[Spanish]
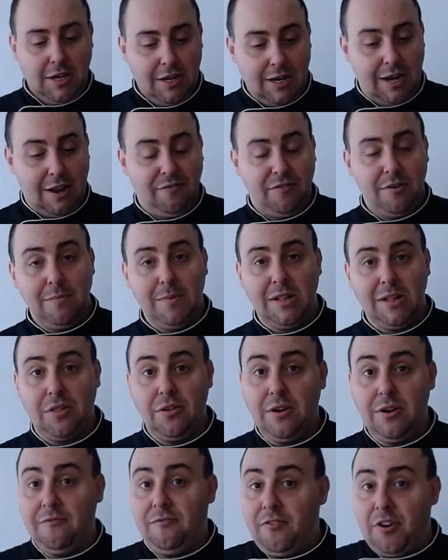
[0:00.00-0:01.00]
La
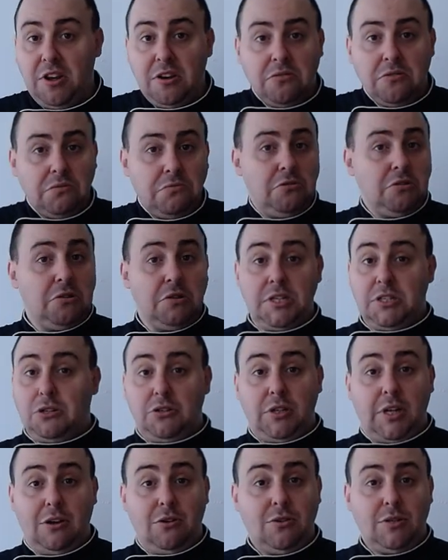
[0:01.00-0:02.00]
fermentación en frío no es
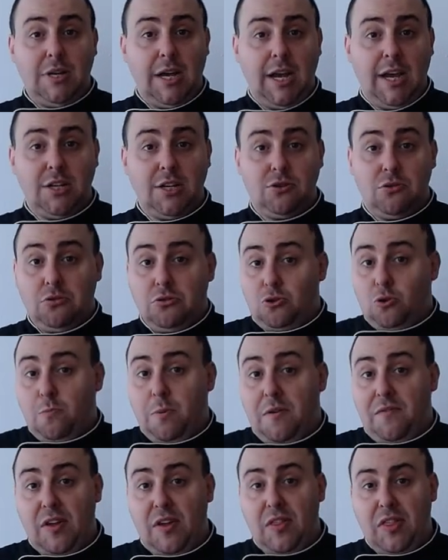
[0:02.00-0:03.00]
otra cosa que eso,
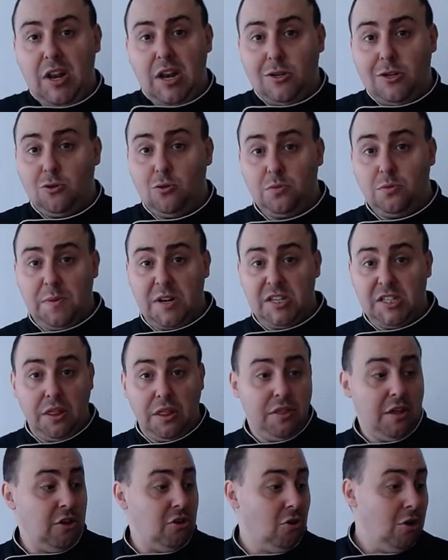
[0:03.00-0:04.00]
súper fácil y súper
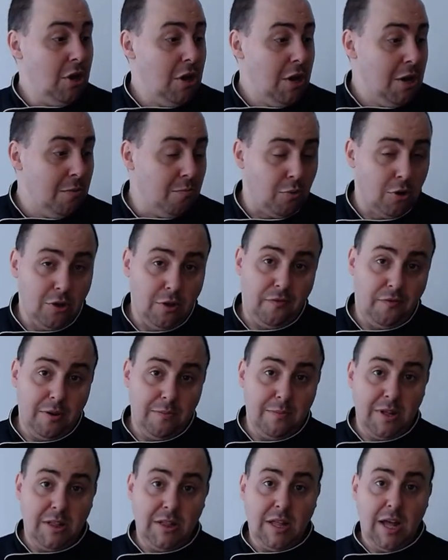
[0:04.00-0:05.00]
sencillo. Puedo
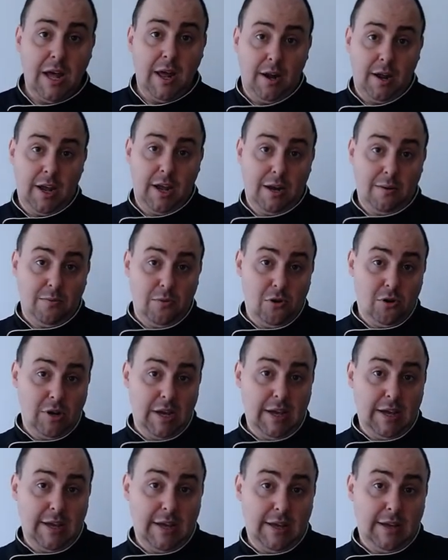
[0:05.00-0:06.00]
fermentar el
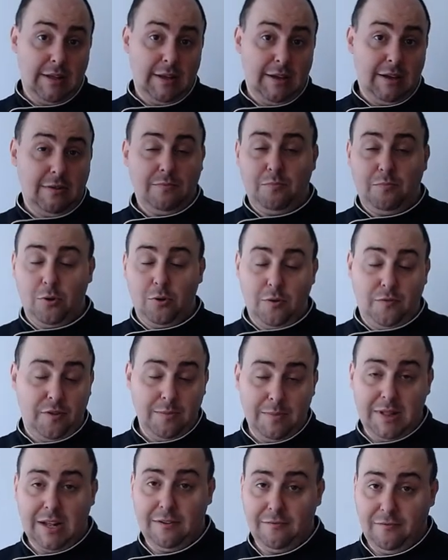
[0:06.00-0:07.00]
bloque, puedo
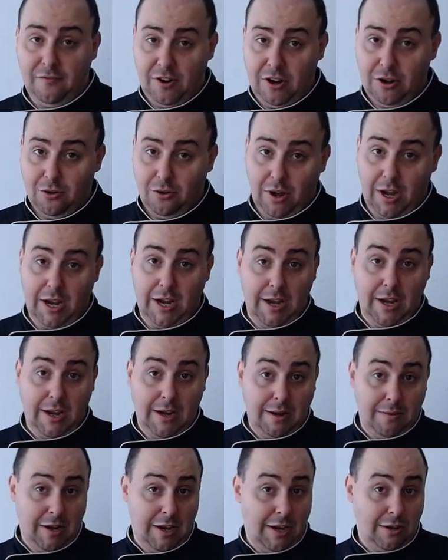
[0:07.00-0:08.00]
fermentar en frío
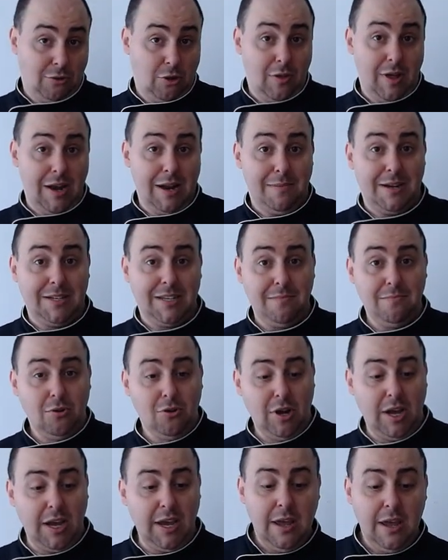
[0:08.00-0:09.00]
eh, toda la masa en
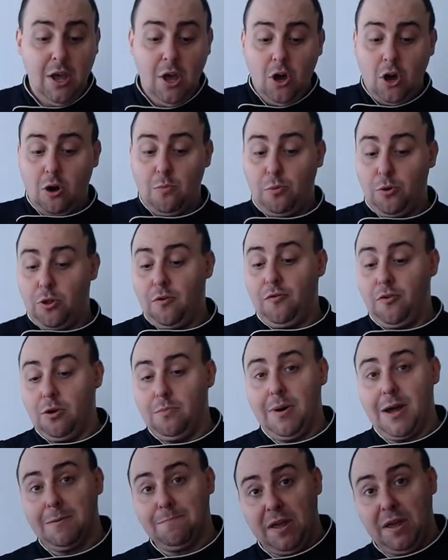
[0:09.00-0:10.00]
bloque o puedo
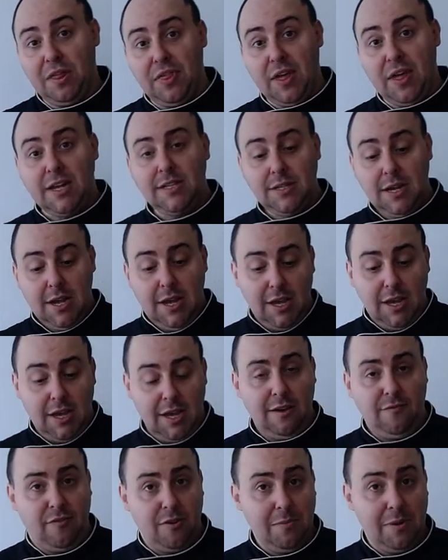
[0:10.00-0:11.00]
formar piezas
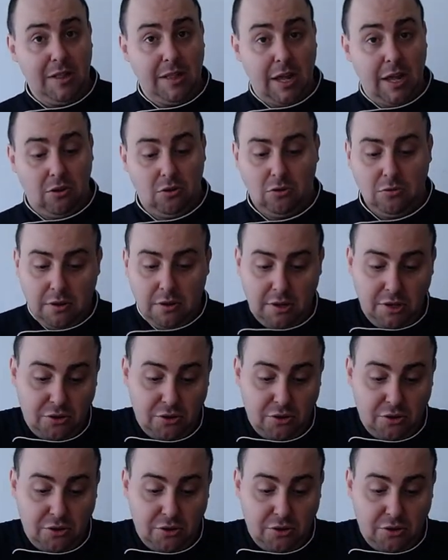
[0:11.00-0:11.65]
y fermentarlo.